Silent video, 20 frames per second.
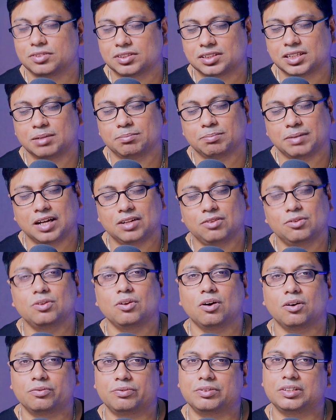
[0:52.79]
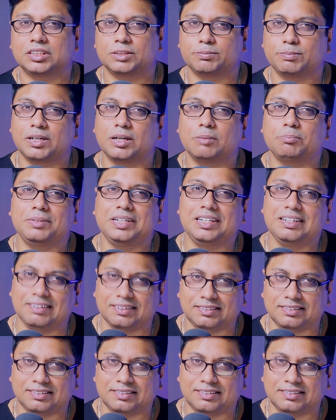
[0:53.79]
उसके बाद उन ऑफर्स पर अपनी